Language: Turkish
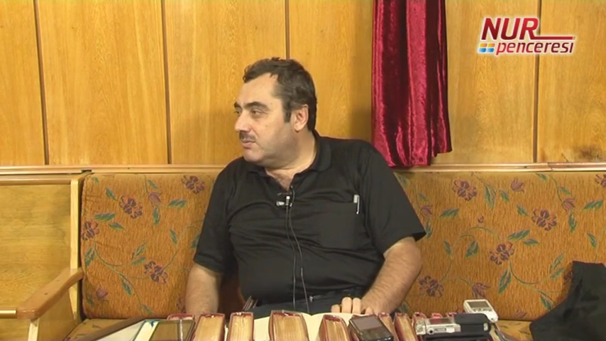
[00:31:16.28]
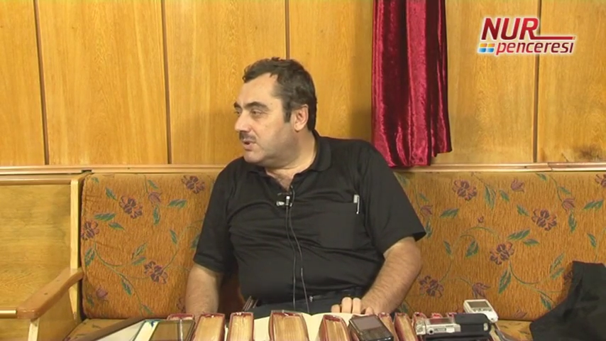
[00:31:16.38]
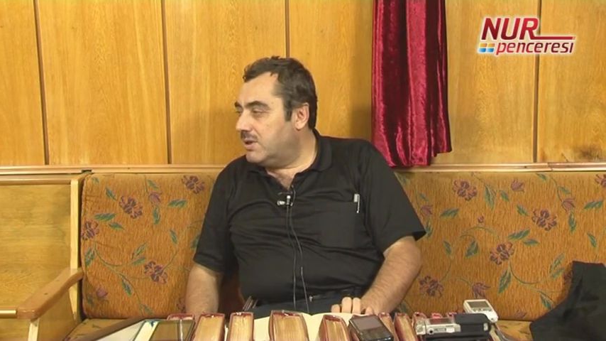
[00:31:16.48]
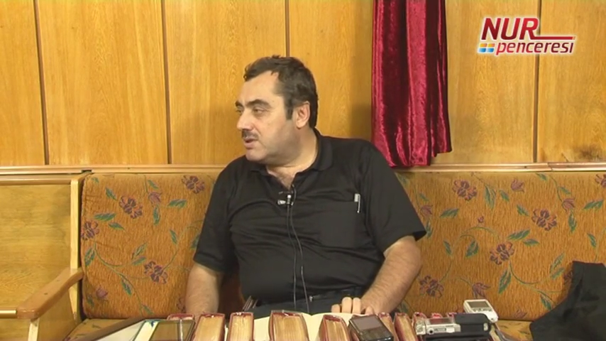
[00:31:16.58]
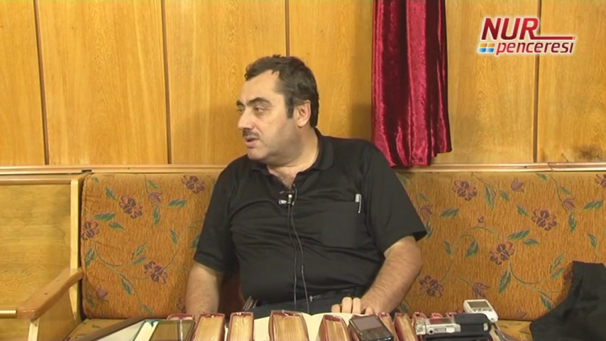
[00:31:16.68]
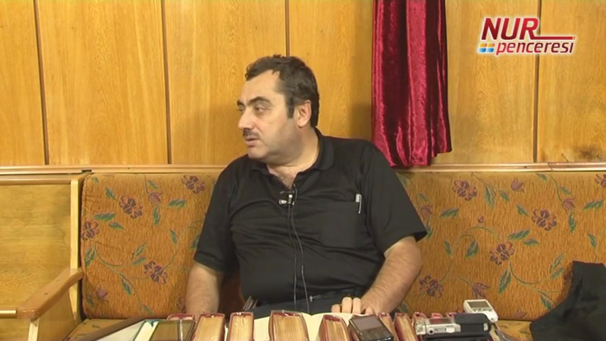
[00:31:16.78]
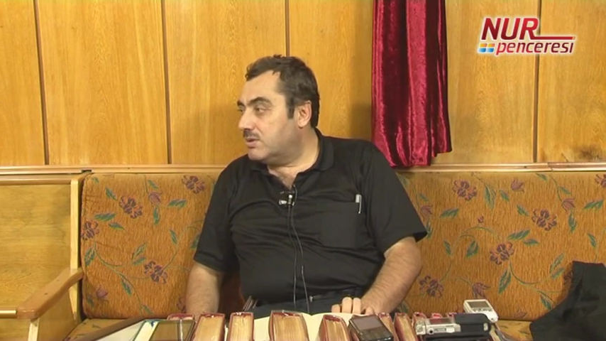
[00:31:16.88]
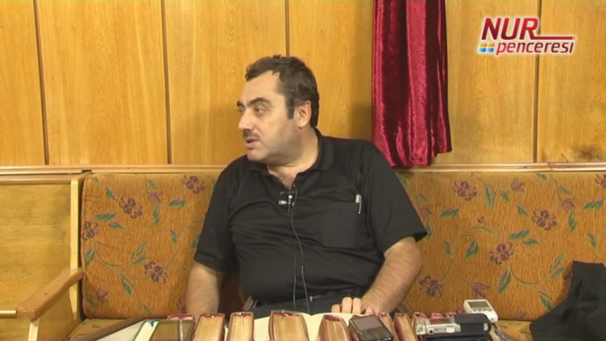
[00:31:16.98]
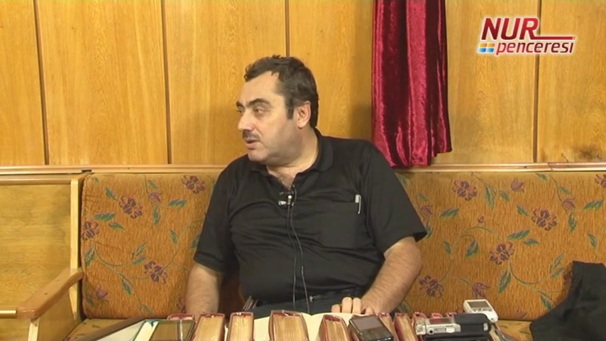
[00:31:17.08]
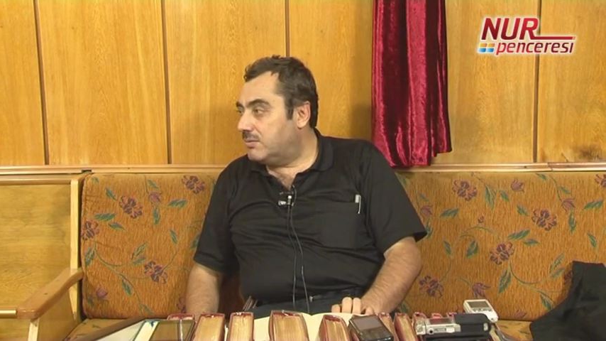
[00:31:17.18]
Aleyhissalatü
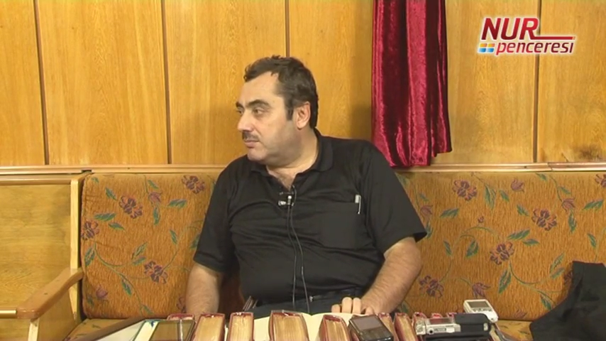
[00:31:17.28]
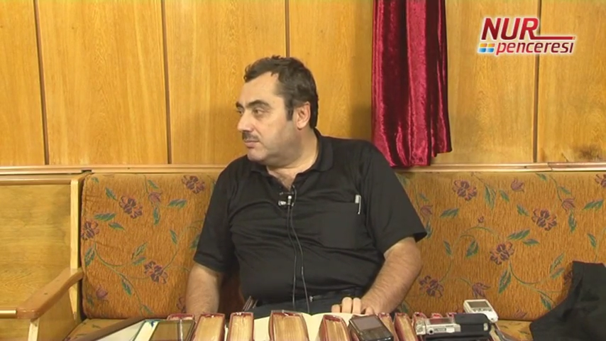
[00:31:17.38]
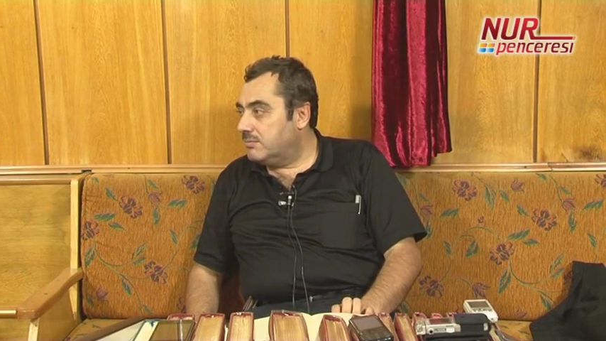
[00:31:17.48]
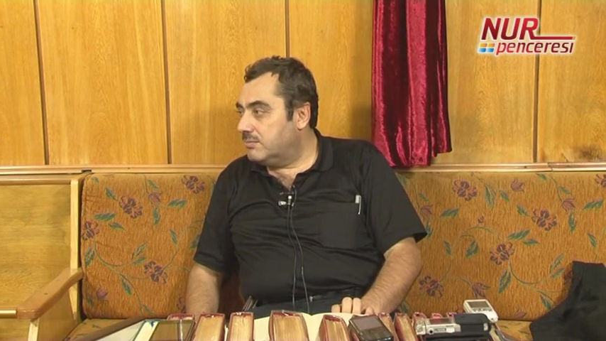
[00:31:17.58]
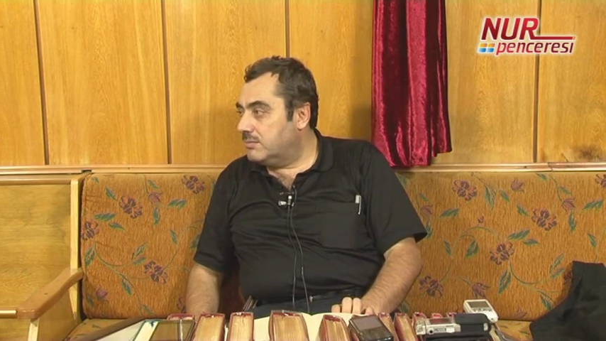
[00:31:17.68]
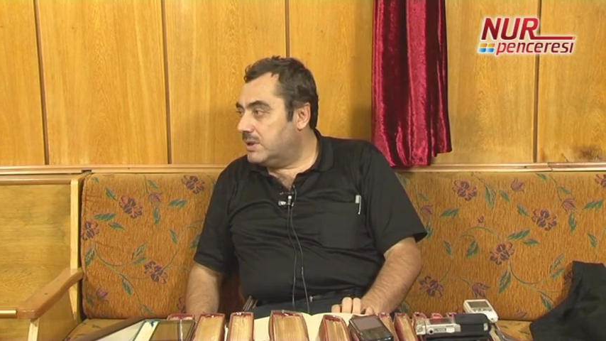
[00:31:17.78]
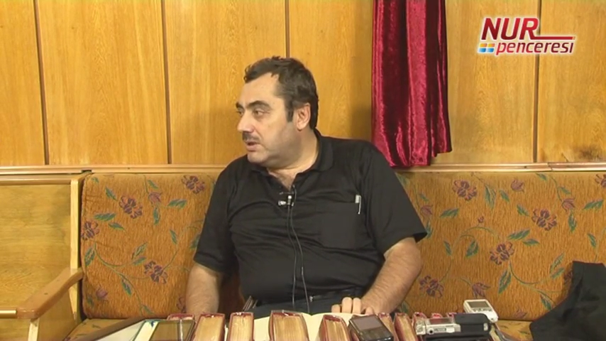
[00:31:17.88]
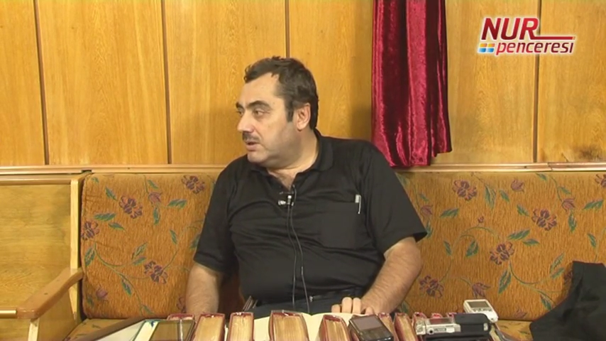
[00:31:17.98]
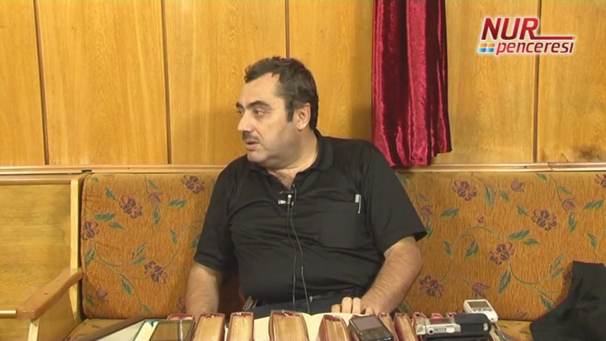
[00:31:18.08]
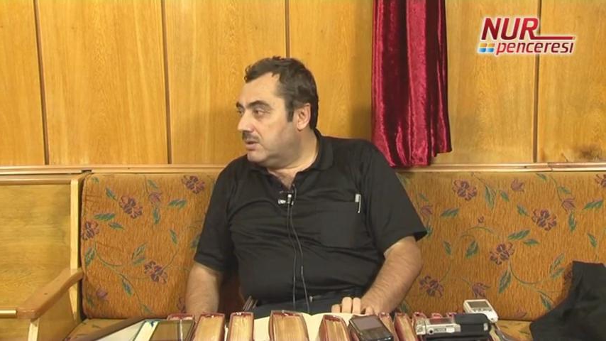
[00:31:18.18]
vesselam.
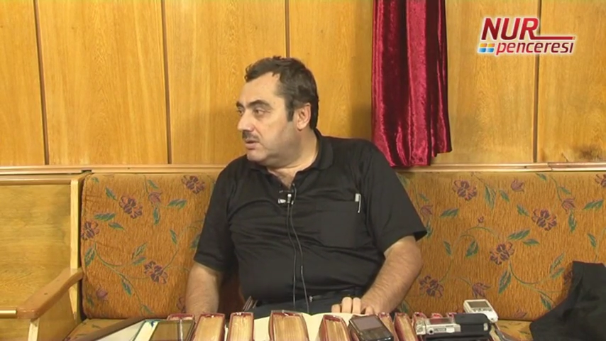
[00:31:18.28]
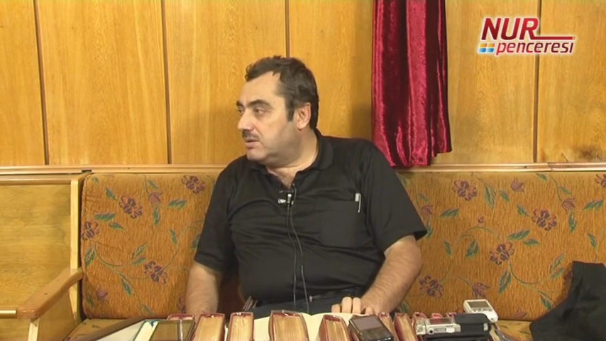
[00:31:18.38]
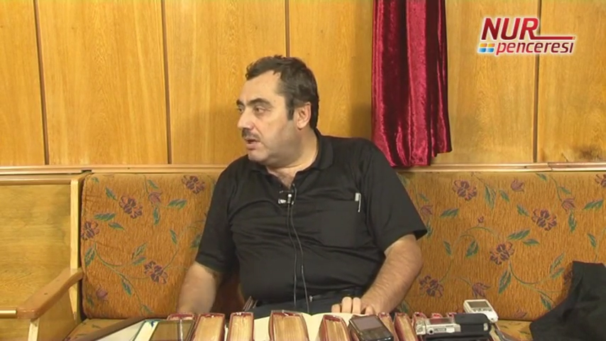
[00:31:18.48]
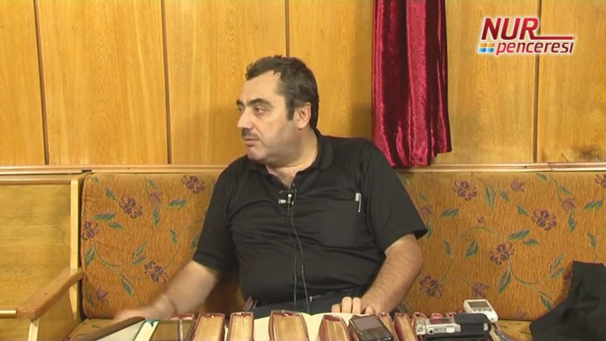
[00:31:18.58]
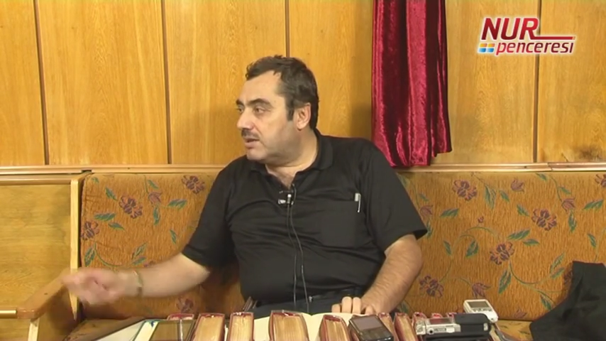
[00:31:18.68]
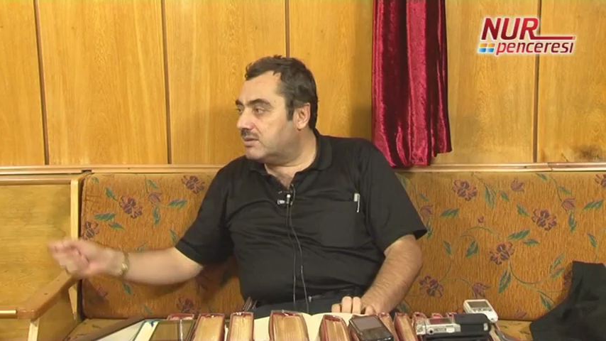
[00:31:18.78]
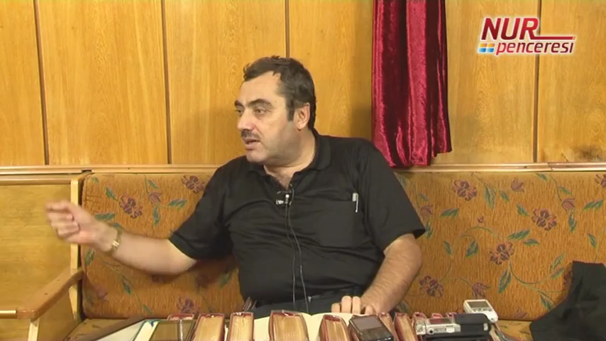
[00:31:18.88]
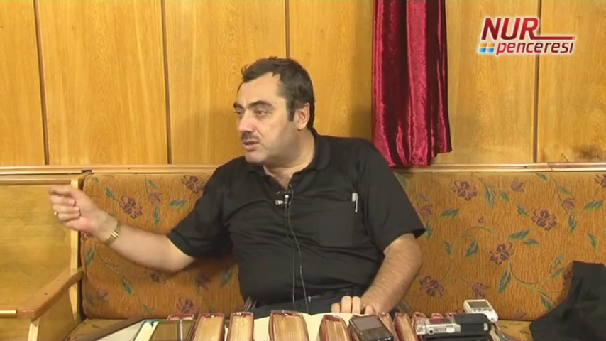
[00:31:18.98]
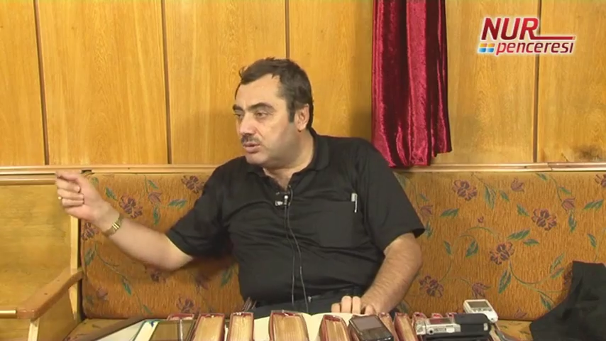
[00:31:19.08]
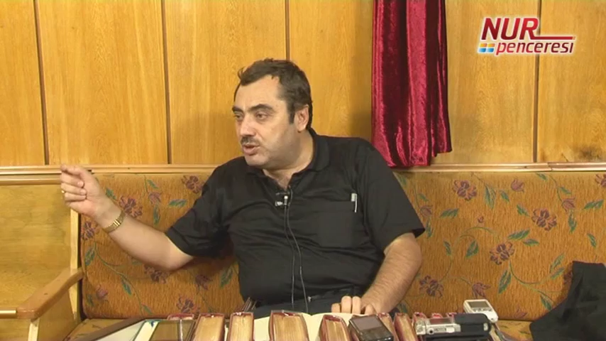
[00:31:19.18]
Tevrat'ta
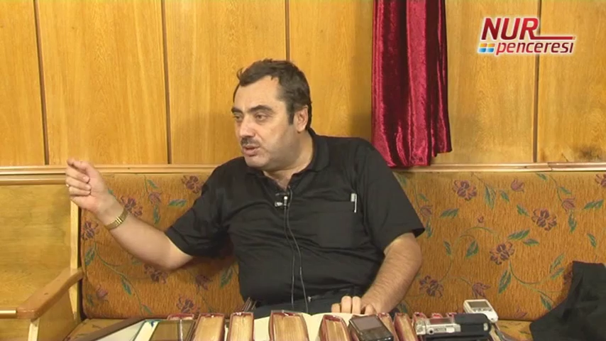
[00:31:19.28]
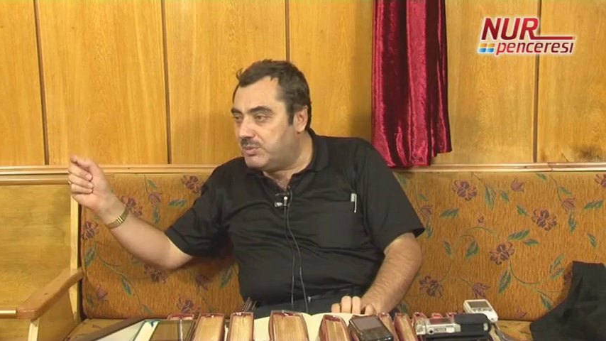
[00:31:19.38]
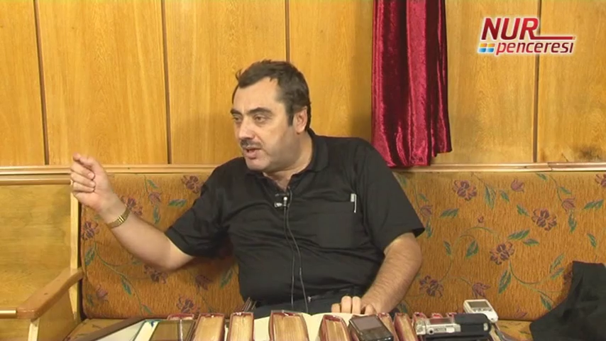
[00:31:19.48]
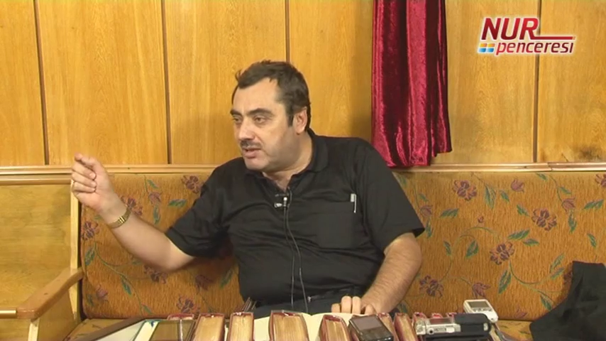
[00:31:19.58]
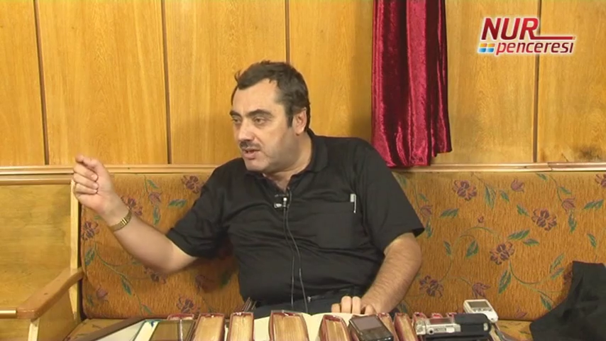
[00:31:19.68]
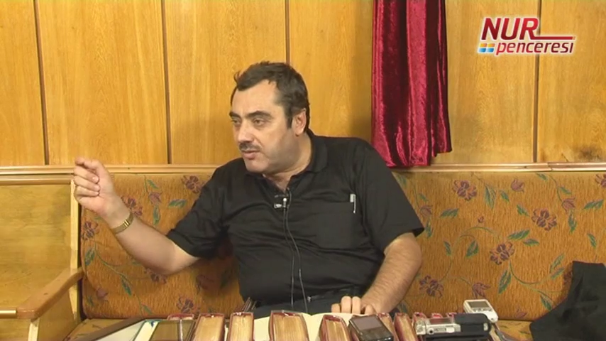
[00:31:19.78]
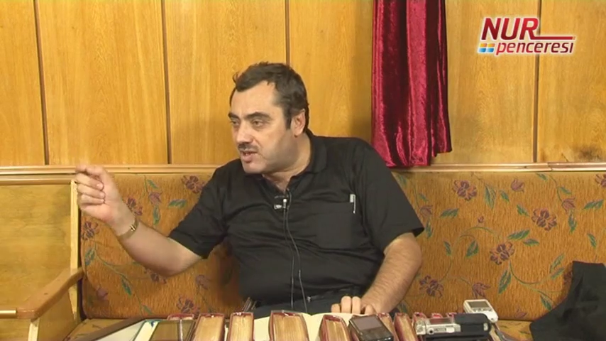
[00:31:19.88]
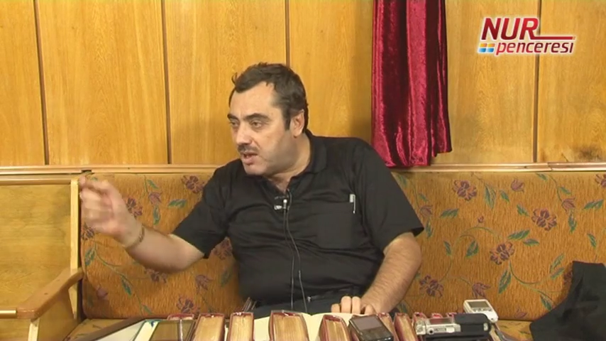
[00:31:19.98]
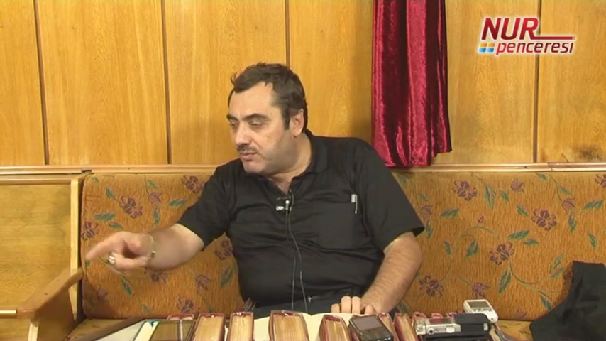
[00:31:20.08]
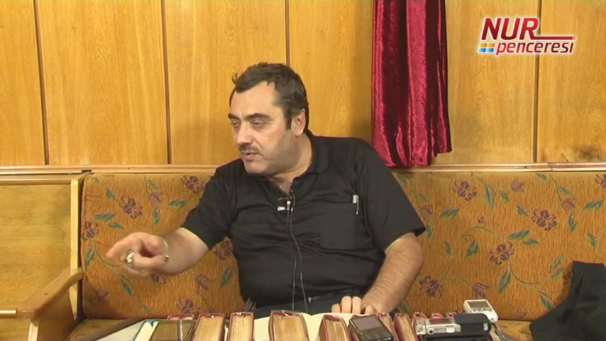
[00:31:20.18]
Resul-i Kibriya'nın
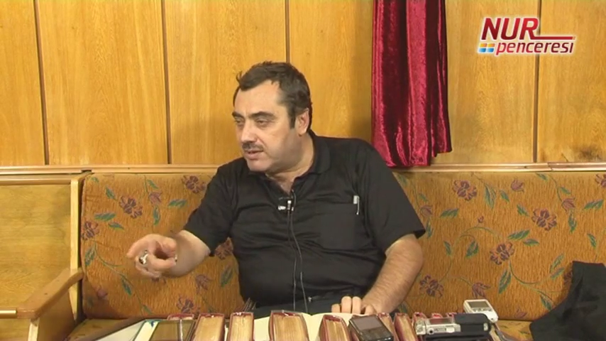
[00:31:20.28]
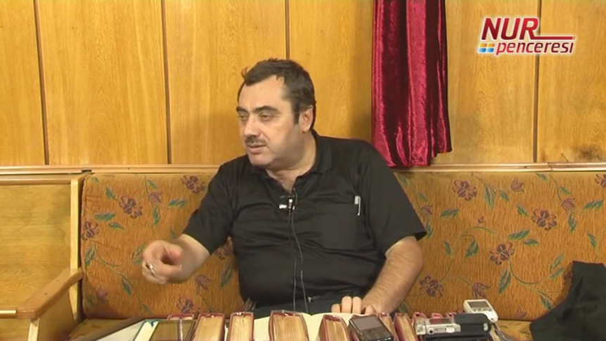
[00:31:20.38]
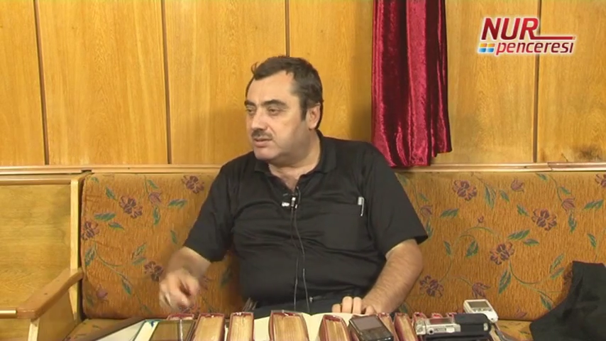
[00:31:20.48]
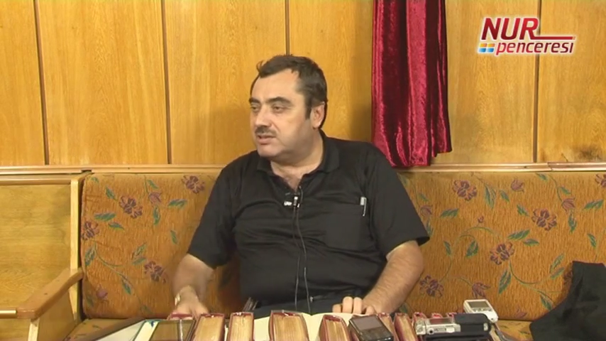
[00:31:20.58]
efsafı vardır.